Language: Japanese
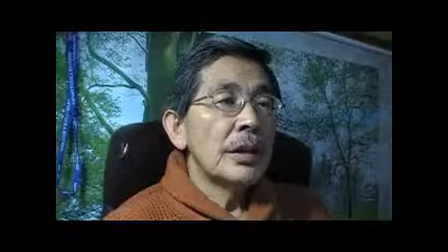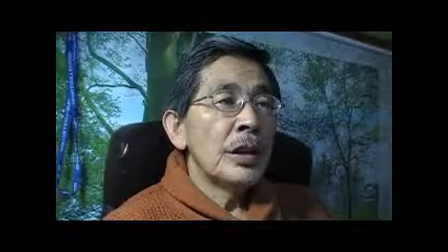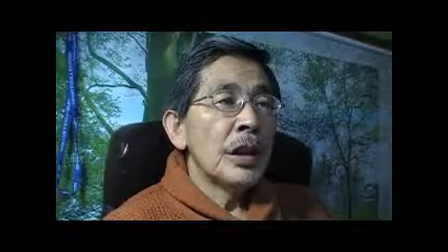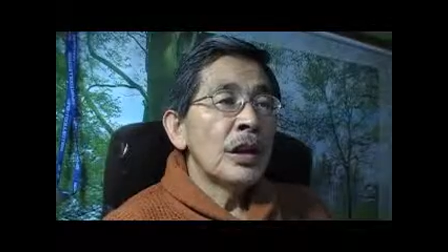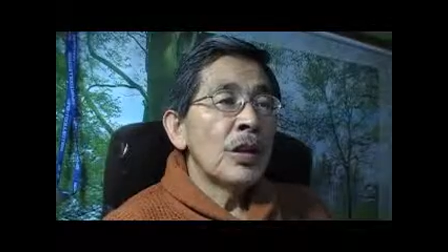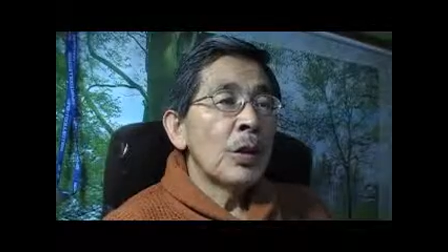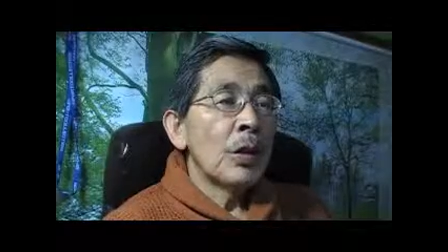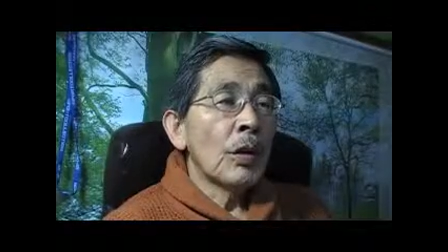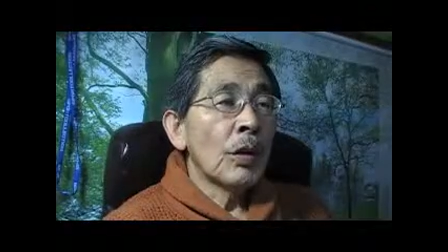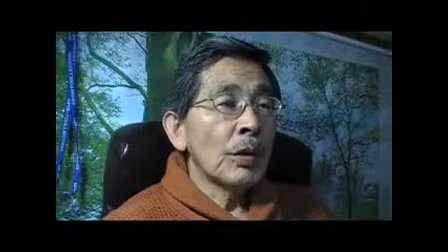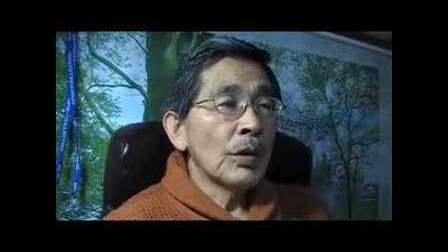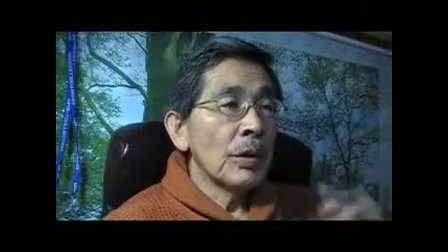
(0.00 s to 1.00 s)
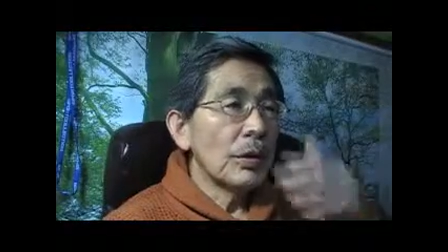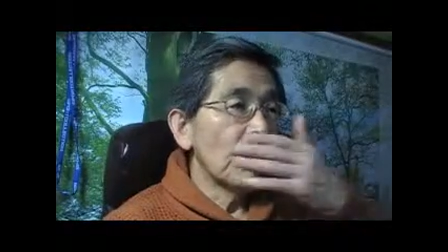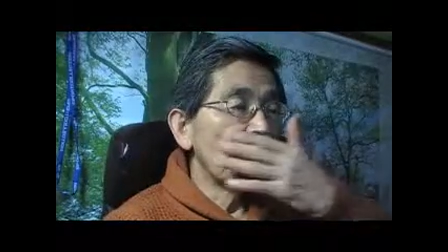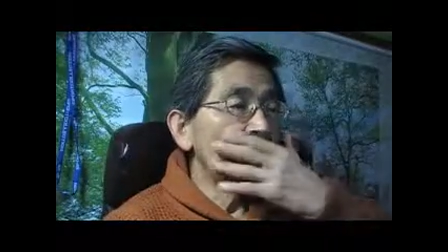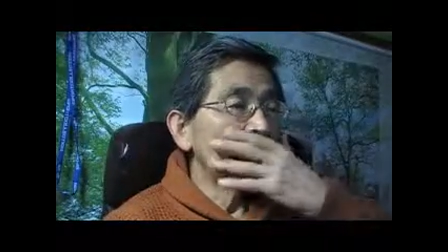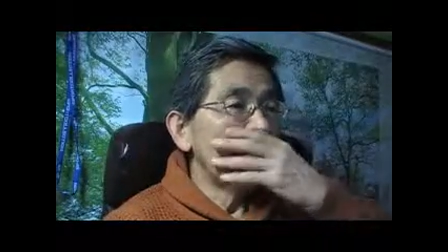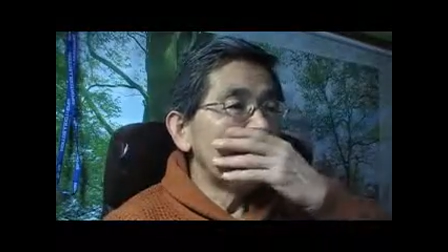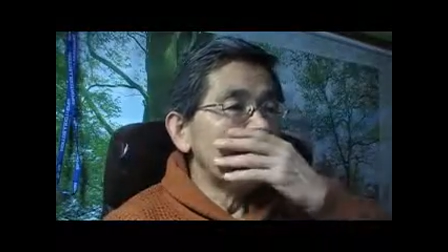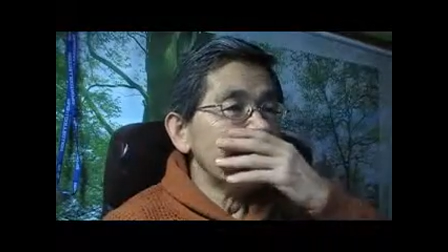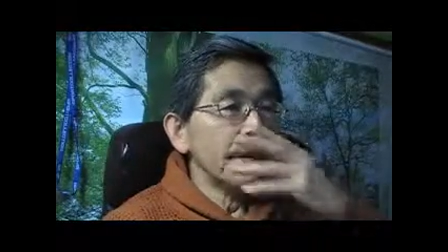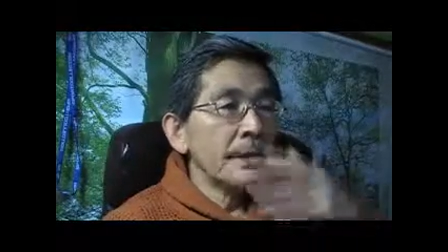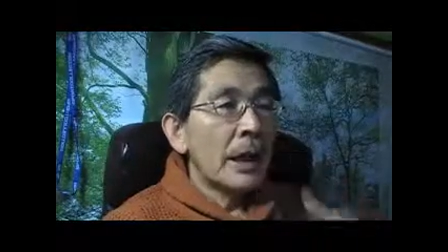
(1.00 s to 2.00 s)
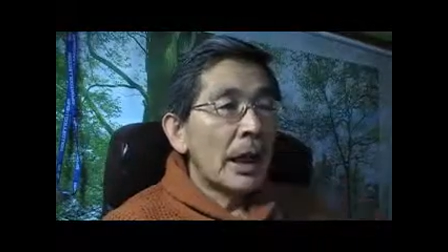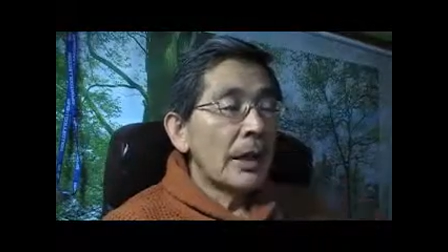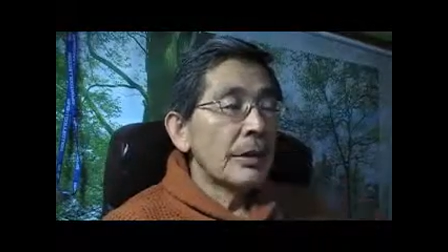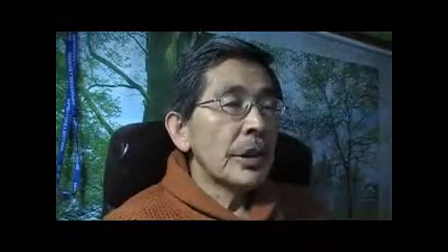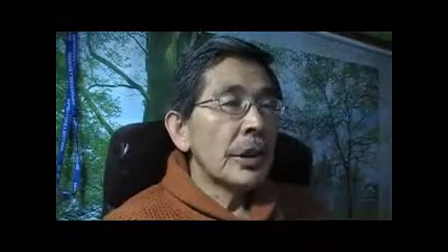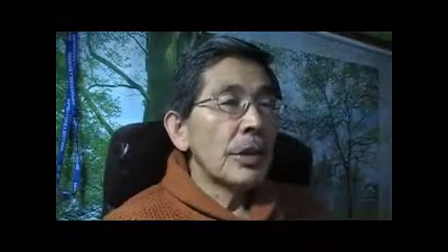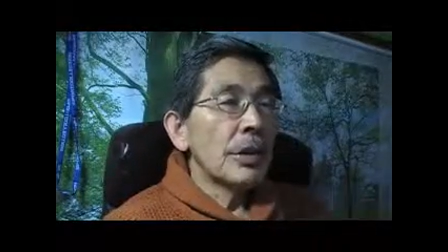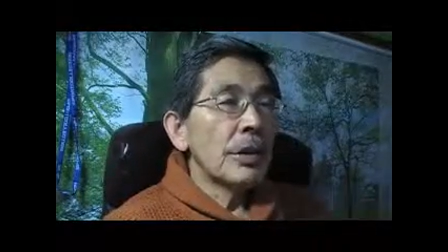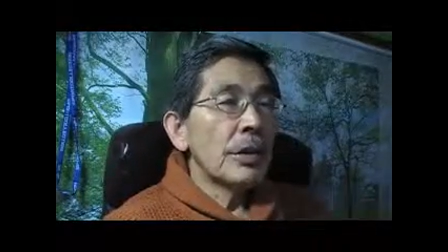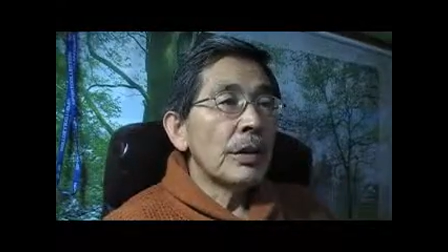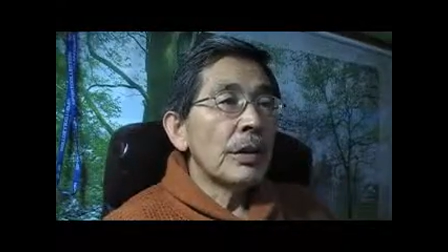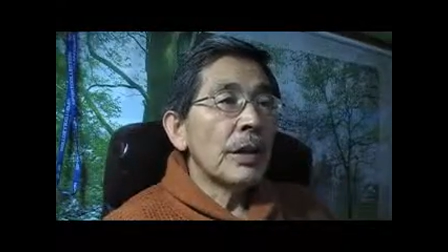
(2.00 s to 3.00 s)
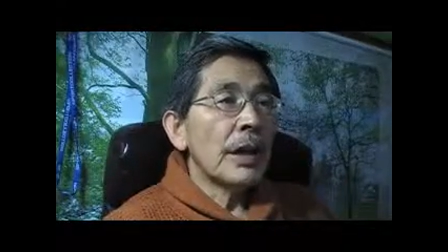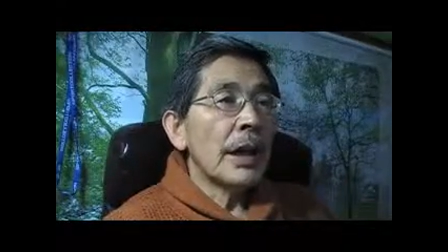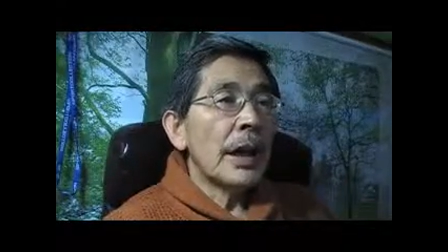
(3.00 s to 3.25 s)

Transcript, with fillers: 人間の心というものを科学的にこう